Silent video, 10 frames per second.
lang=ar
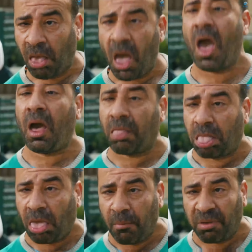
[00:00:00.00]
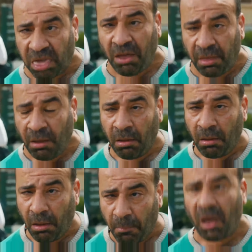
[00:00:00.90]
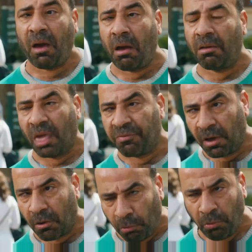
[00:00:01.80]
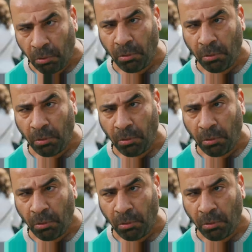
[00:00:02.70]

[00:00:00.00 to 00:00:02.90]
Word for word: قعد مسيحنا مع سيفينكو